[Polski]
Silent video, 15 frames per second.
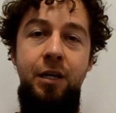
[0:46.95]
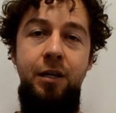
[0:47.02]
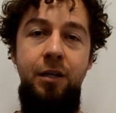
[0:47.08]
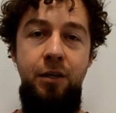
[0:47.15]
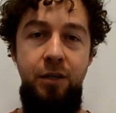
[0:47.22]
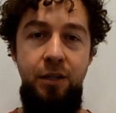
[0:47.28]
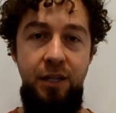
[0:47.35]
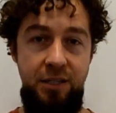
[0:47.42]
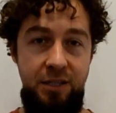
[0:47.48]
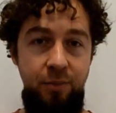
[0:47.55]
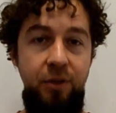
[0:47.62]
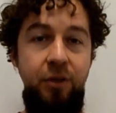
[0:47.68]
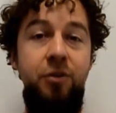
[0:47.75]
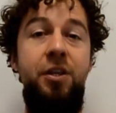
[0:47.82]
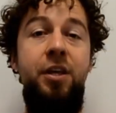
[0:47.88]
I
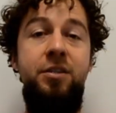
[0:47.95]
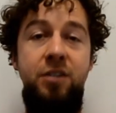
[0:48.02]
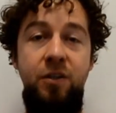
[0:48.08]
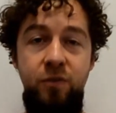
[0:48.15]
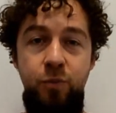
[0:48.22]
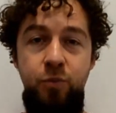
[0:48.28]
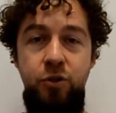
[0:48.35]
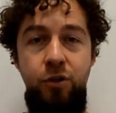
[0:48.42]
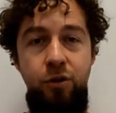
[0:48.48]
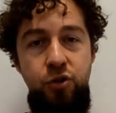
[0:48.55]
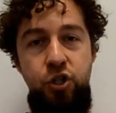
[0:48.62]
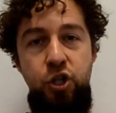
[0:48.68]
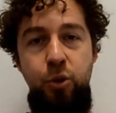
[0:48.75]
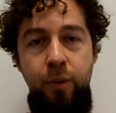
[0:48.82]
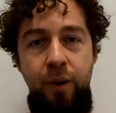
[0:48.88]
następnego dnia znowu
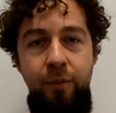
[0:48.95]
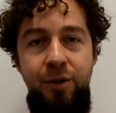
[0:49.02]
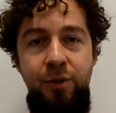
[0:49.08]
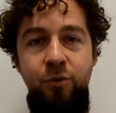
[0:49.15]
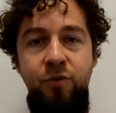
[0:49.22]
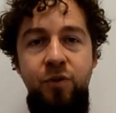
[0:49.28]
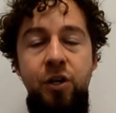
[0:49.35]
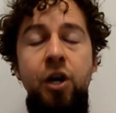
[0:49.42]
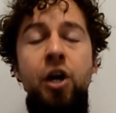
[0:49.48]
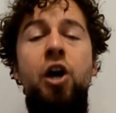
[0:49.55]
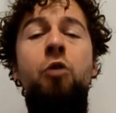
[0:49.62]
przychodzi do mamy i mówi